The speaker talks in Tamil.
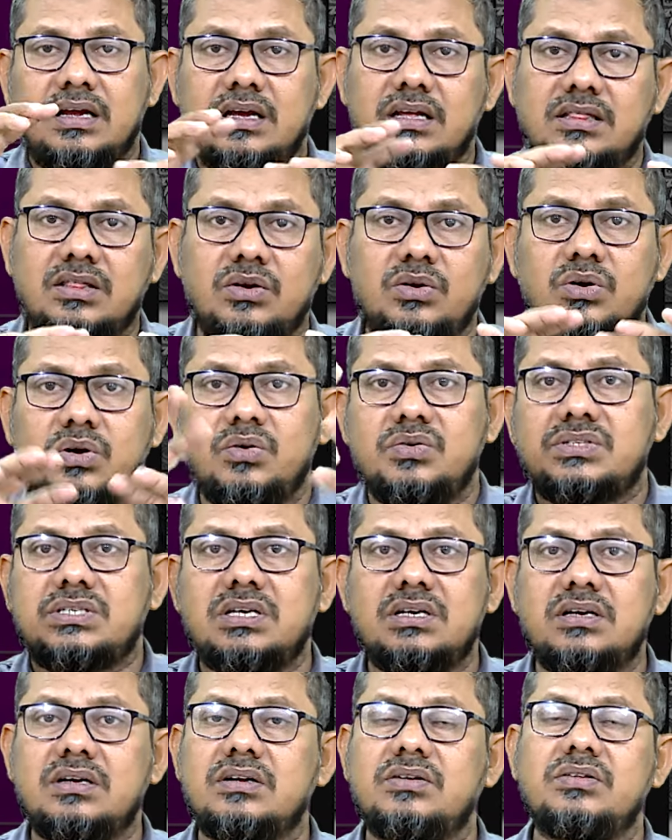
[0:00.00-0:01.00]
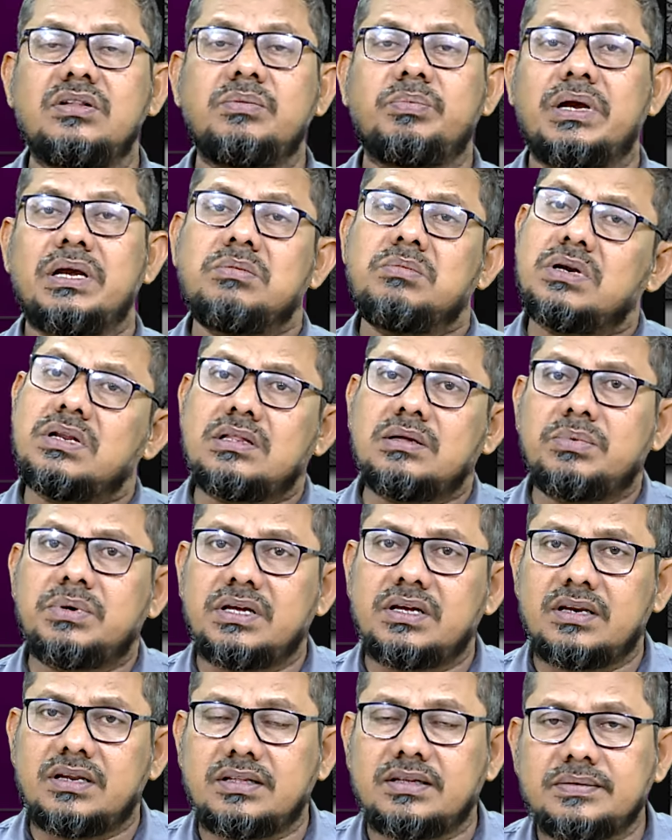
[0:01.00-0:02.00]
எத்தனையோ விஷயங்கள் வந்து
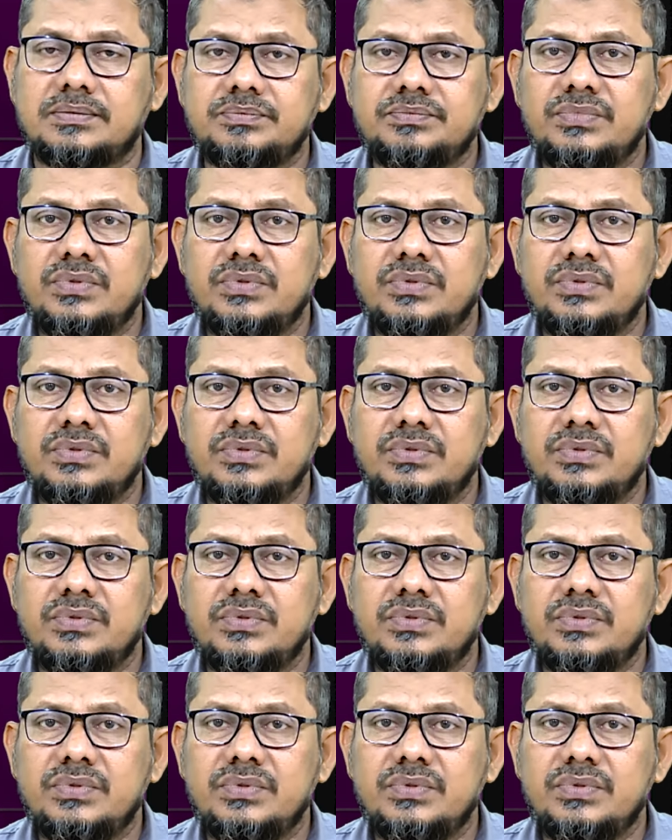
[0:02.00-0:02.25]
பயன்படுத்தப்படுகிறது